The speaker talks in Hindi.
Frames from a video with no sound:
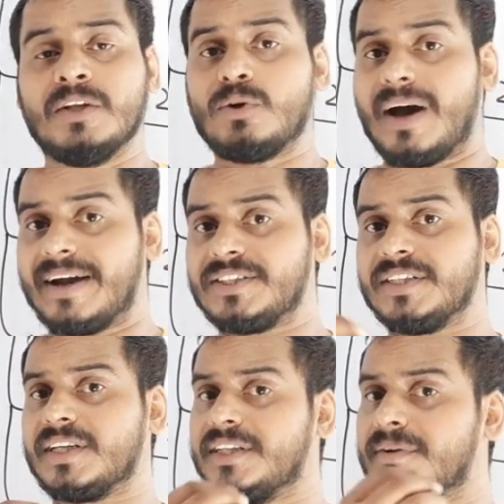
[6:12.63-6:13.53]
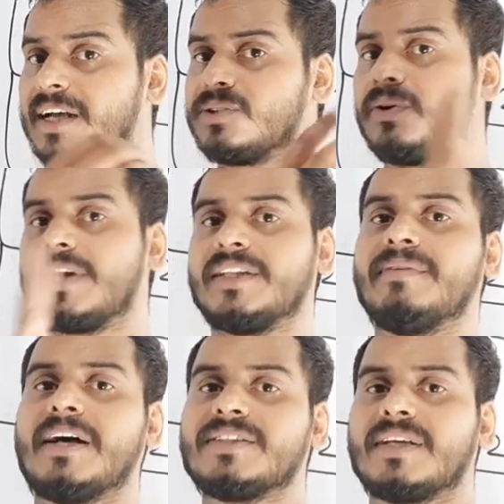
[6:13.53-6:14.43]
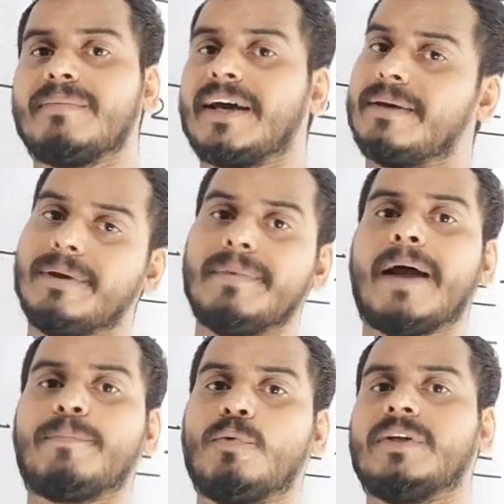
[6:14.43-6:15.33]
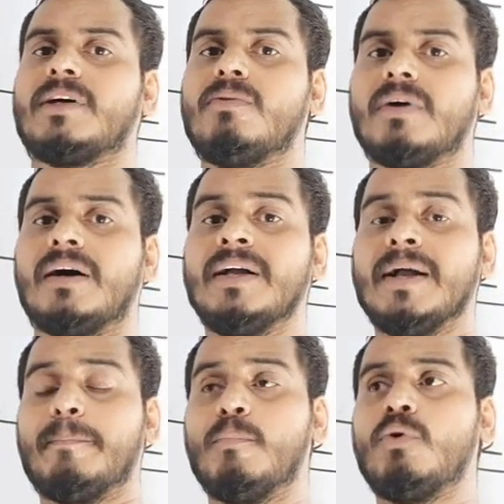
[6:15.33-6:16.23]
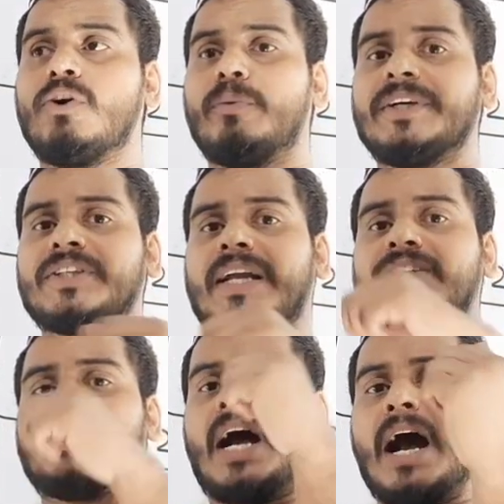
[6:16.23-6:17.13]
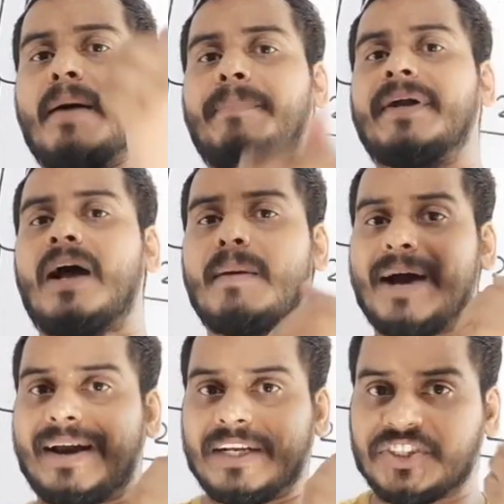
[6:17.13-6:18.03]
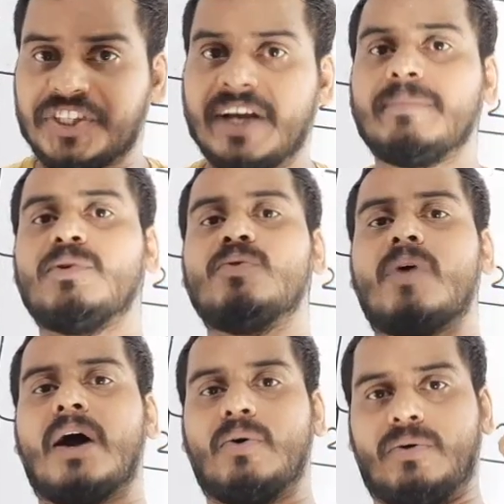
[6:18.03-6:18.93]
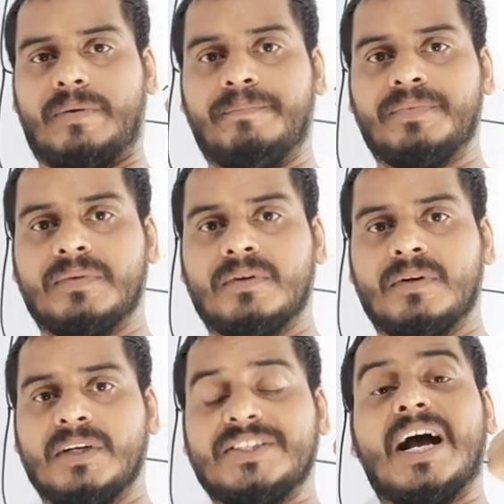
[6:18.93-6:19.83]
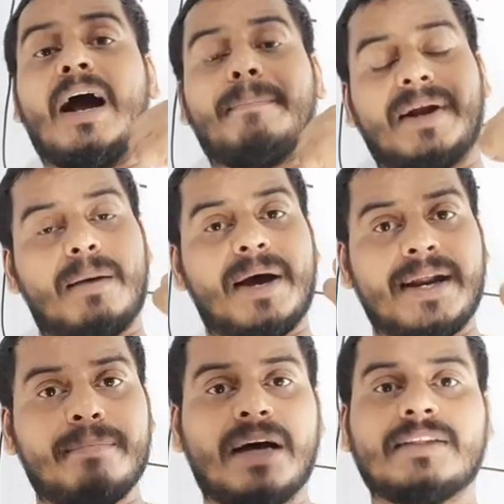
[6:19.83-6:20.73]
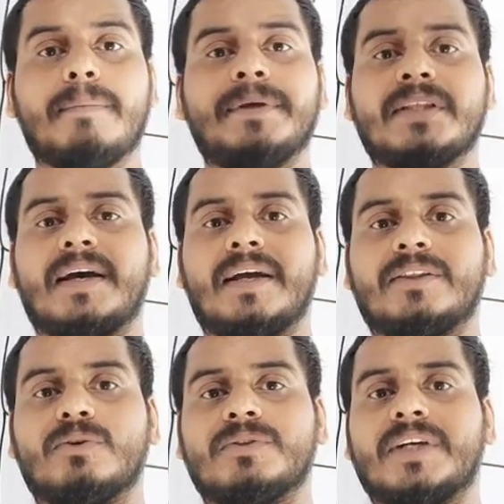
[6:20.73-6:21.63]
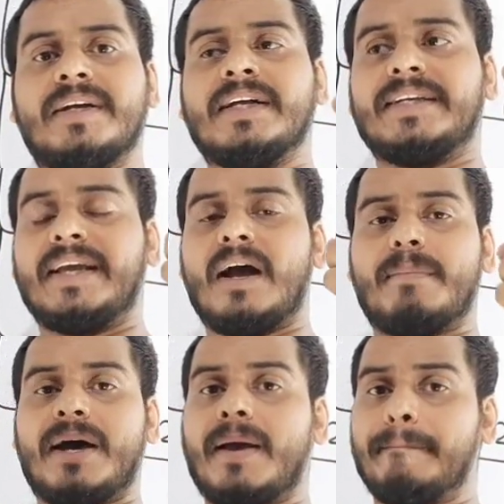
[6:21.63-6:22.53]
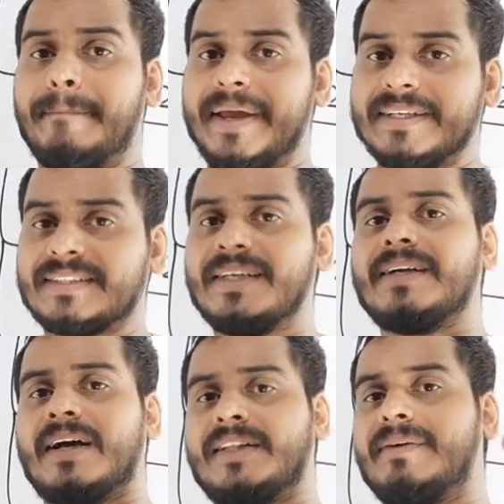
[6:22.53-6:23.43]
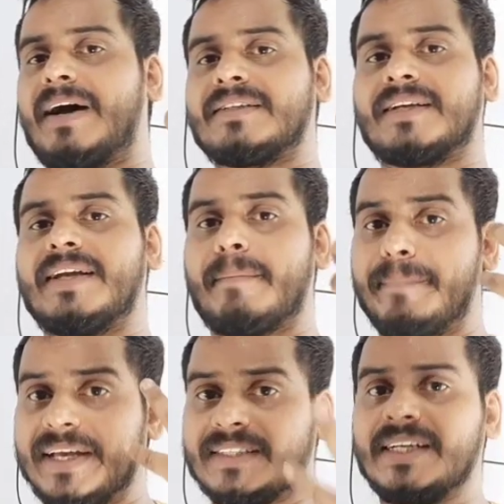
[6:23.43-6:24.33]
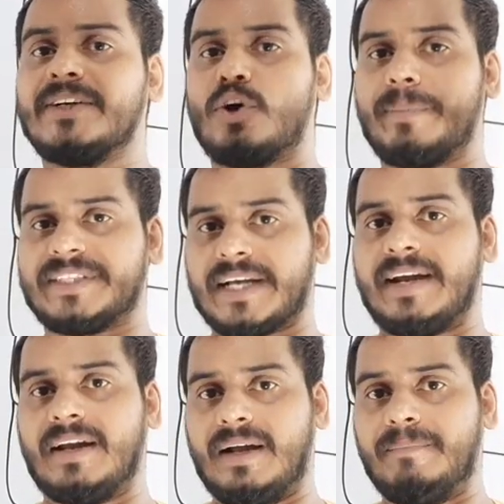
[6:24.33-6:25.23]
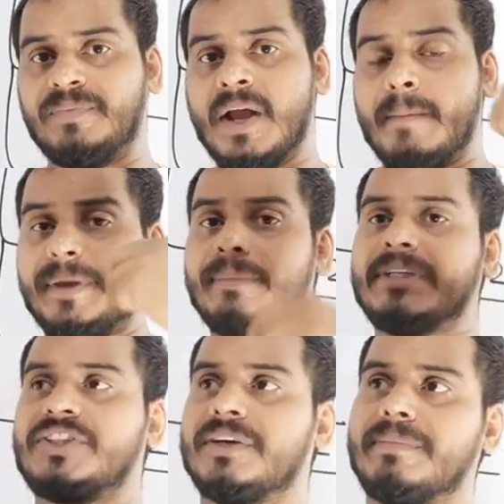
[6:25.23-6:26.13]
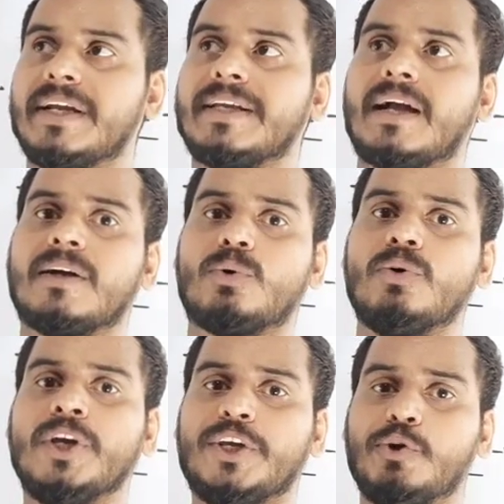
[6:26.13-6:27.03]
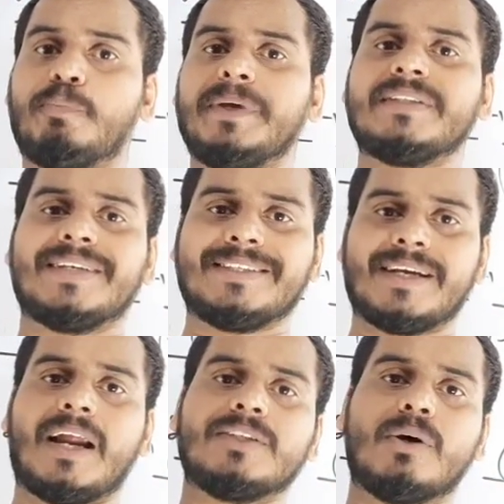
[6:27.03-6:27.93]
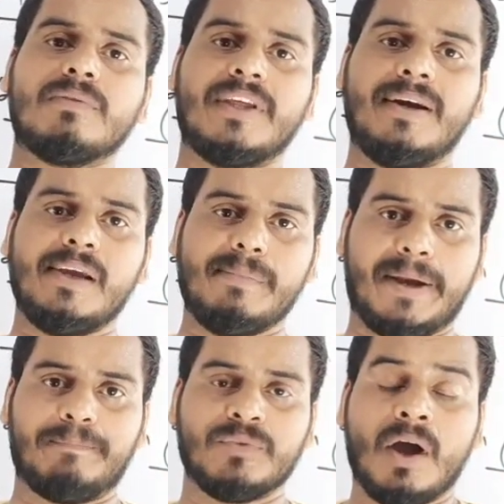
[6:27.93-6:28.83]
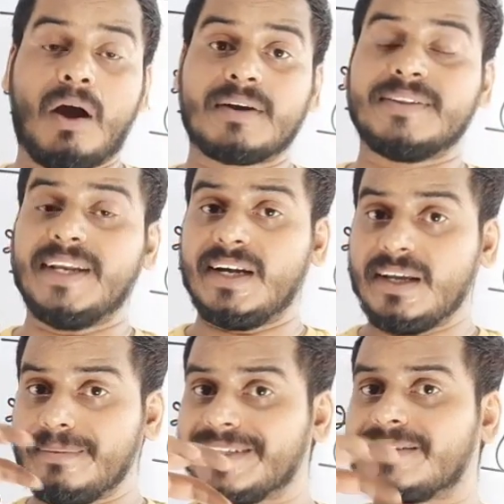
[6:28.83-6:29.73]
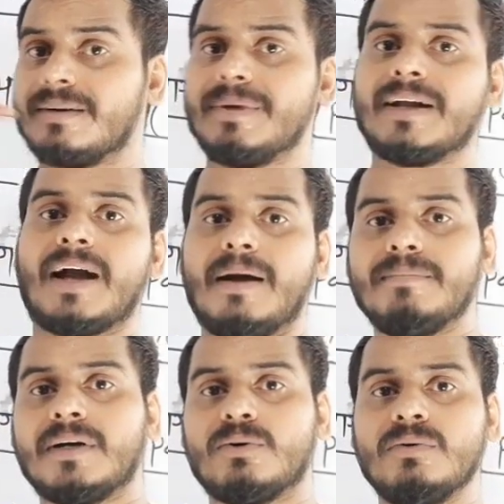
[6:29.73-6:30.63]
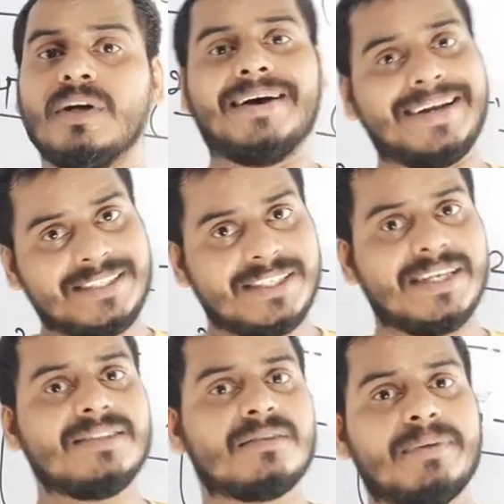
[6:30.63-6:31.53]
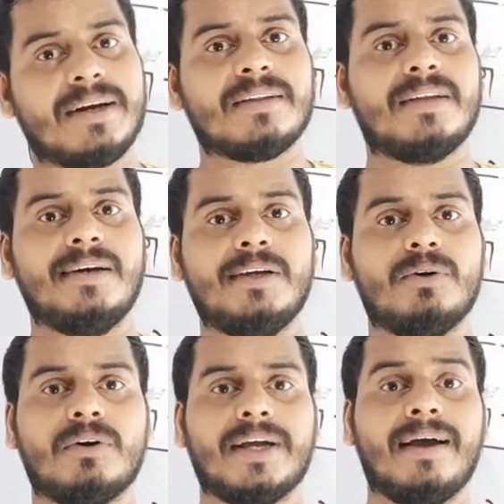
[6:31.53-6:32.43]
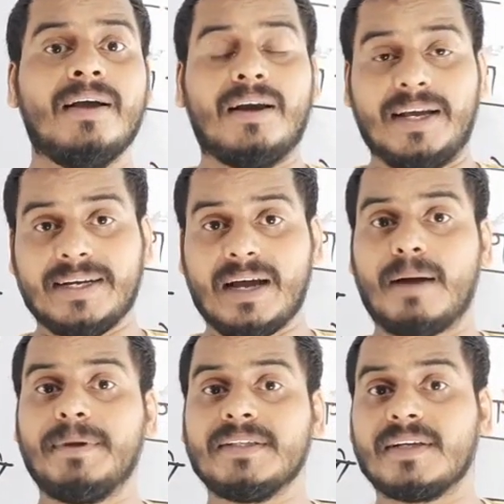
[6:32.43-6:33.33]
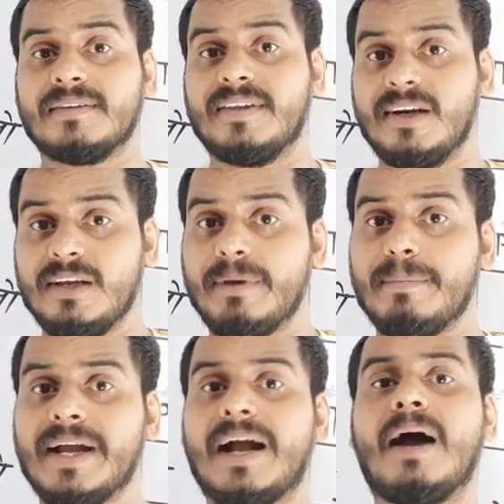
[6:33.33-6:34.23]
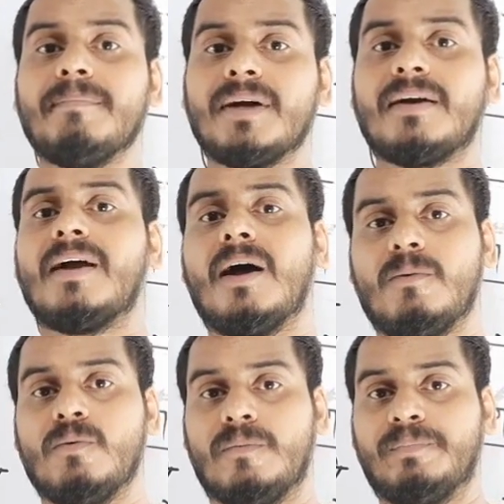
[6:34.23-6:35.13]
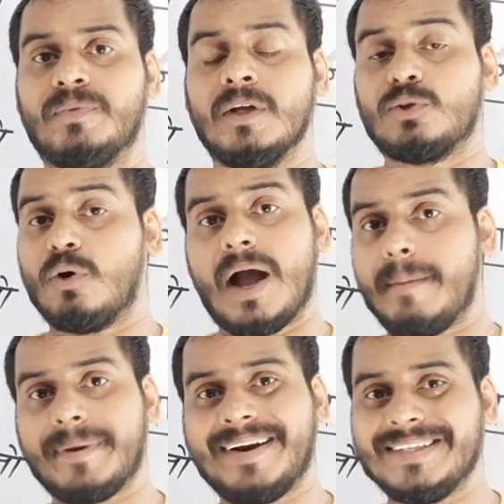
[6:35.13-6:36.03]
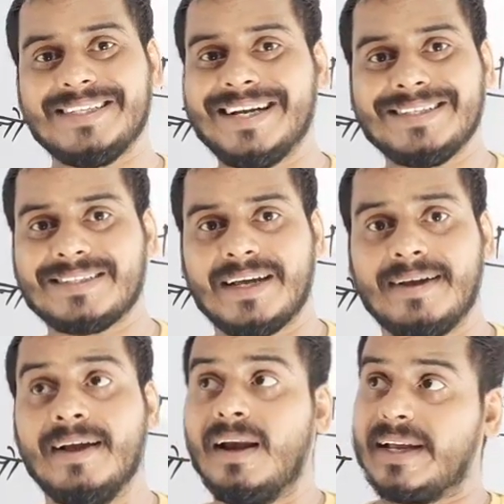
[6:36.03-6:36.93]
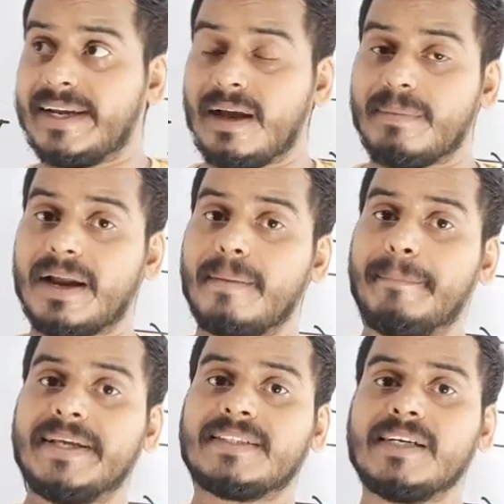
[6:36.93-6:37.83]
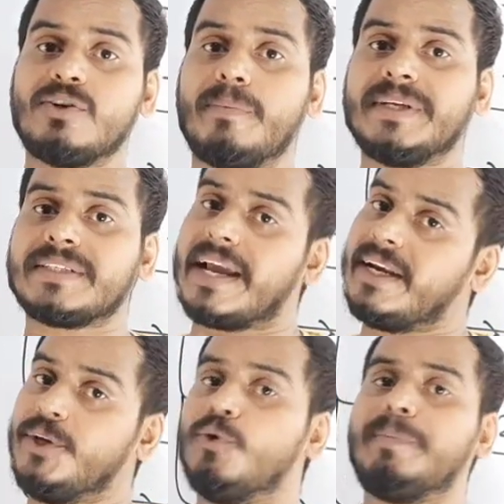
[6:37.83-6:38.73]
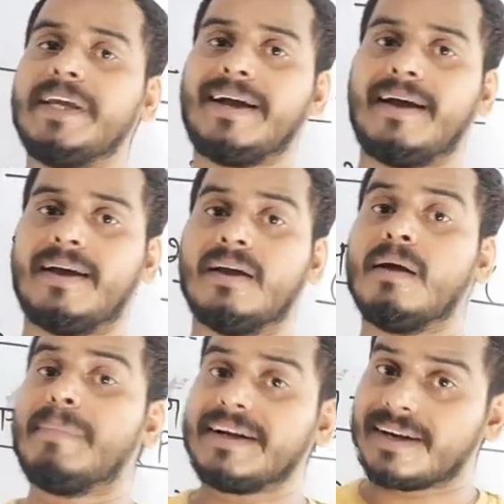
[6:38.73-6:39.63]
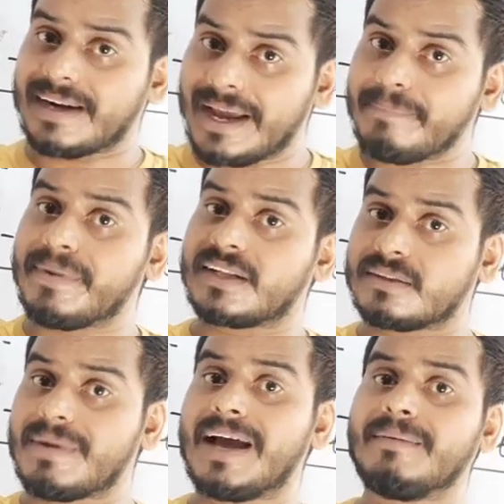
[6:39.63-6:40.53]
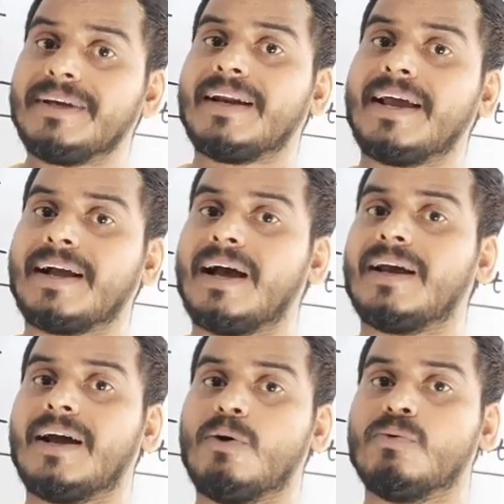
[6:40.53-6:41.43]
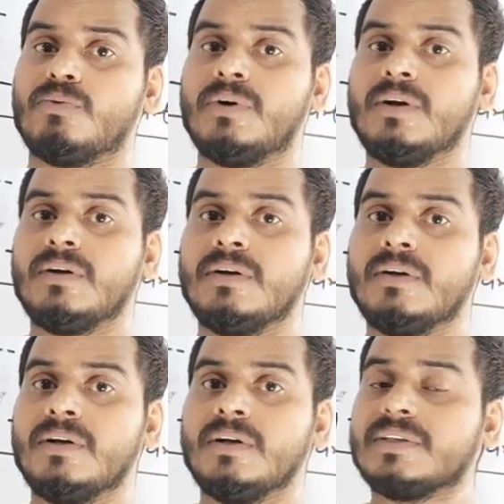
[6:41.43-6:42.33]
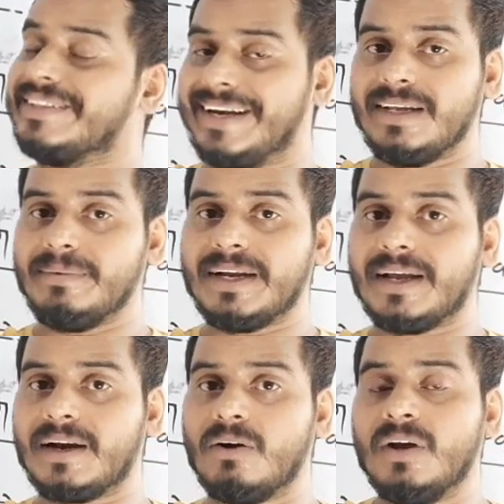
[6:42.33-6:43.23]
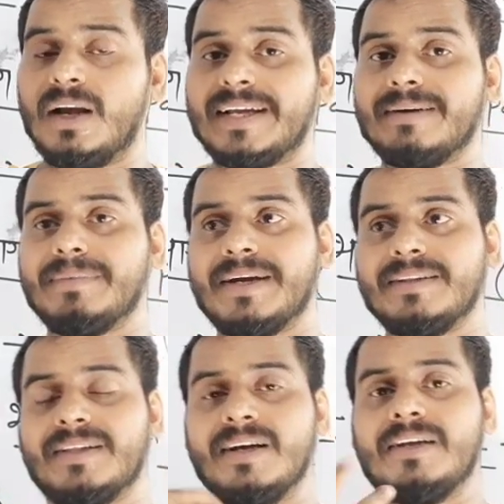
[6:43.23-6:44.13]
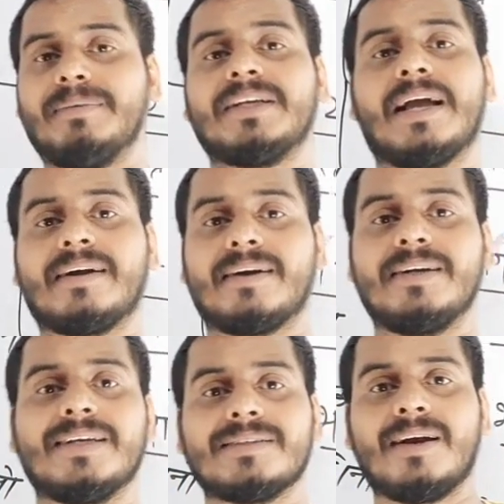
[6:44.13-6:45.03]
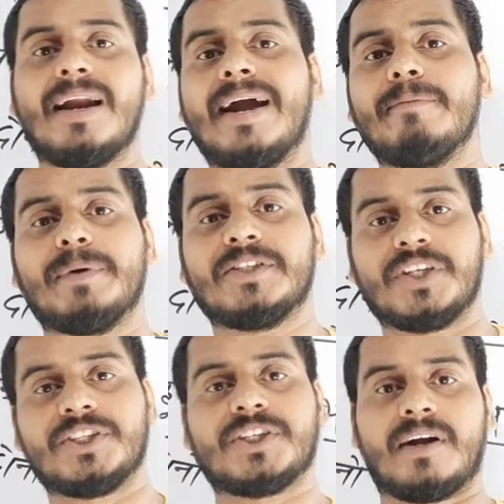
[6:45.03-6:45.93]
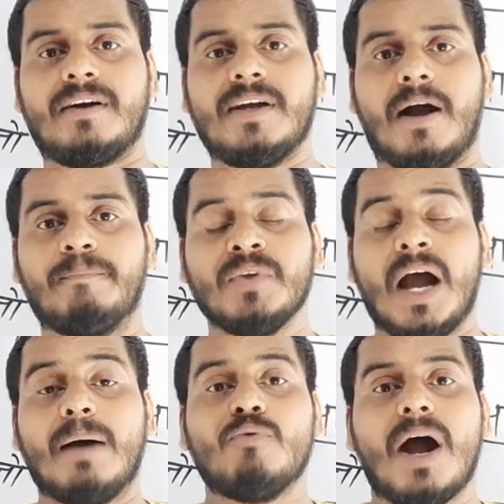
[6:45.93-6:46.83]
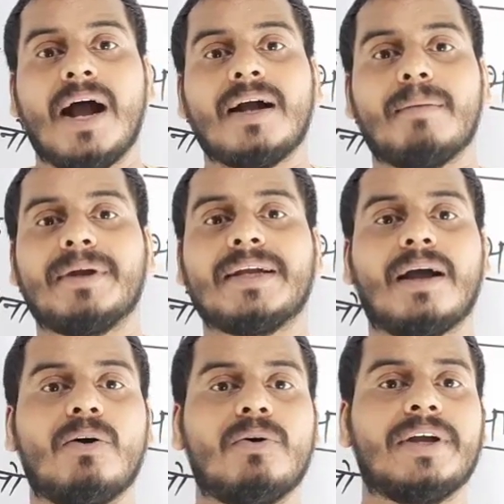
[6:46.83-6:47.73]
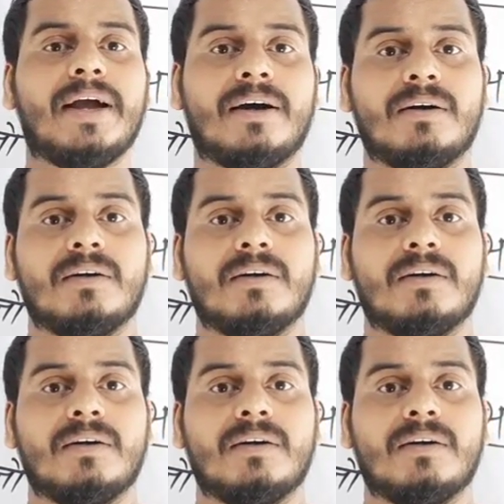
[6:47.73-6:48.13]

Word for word: तो अर्जित अधिवास और अधिवास के बारे में मैं आपको बताऊंगा मूल डोमेसाइल जहां पर हमारा जन्म हुआ हो जहाँ पर हमारे माता पिता रहते हो सर ये हमारा बेसिक अधिवास है या बेसिक डोमेसाइल है फिर बच्चे मैं क्या करूँ यूपी से चला जाऊँ दिल्ली में और दिल्ली में सर मैं काम करूँ रेजिडेंस मेरा दिल्ली हो गया लेकिन अभी सर दिल्ली में मैं काम कर रहा हूँ तो वहाँ पर रेजिडेंस है लेकिन हमारा बेसिक डोमेसाइल यूपी का है बट रह वर्तमान में रह कहा रहा हूँ दिल्ली में रह रहा हूँ लेकिन मैंने दिल्ली में क्या कर लिया सर लैंड परचेज कर लिया अब वहाँ का मैं क्या हो गया